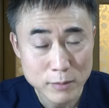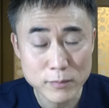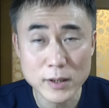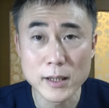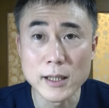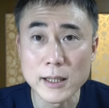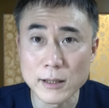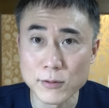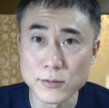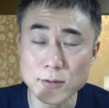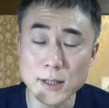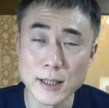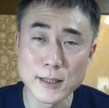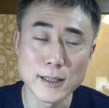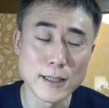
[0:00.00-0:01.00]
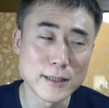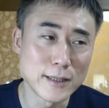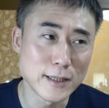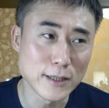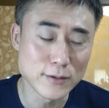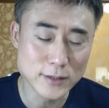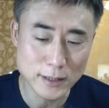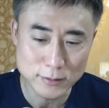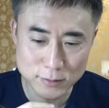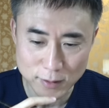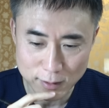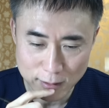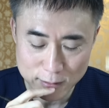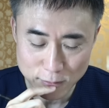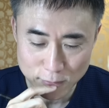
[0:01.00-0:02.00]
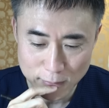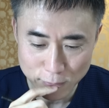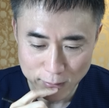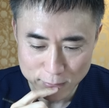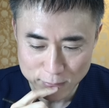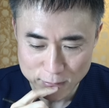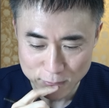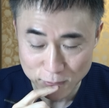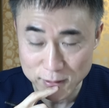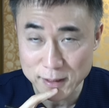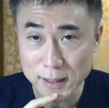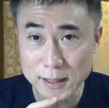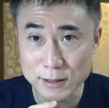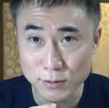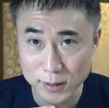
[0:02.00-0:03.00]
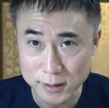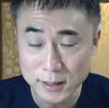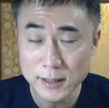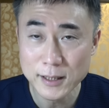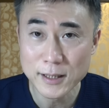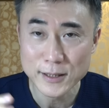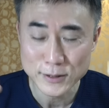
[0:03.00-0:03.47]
まあこの大会に出てる選手はねそんな悪い人いないとかね